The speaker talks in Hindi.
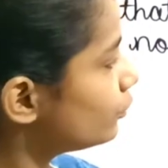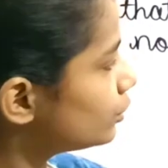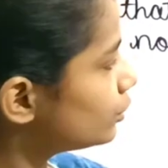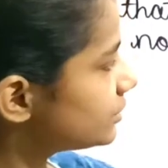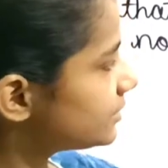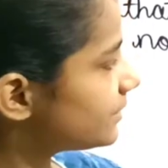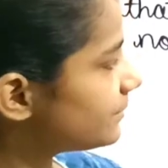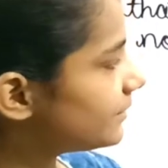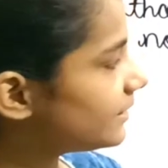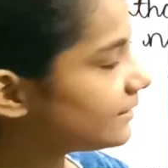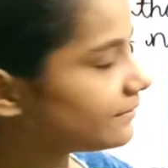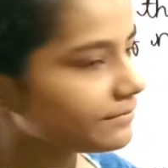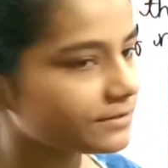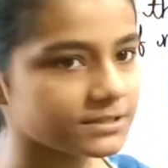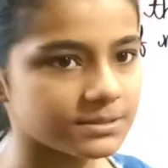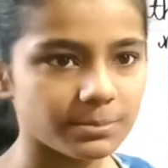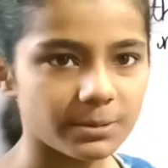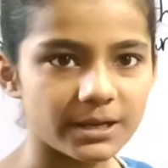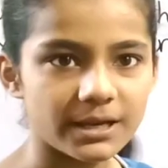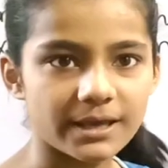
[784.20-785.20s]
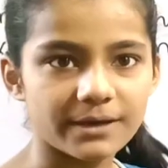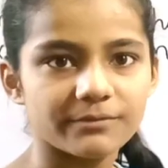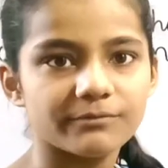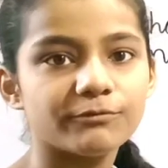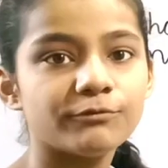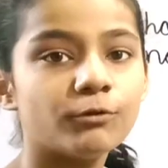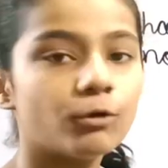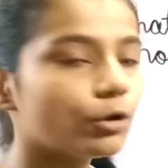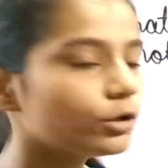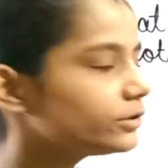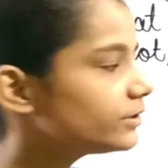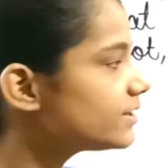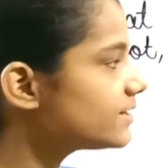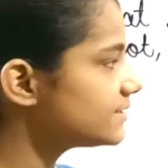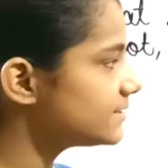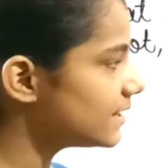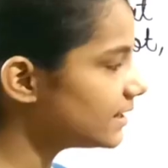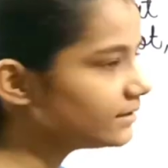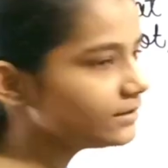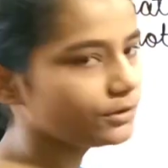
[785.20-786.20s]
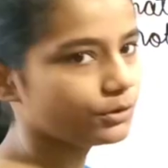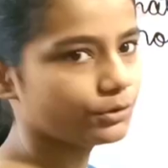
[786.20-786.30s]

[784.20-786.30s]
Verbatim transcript: फोर से भी डिविजिबल है फोर थ्री ज़ा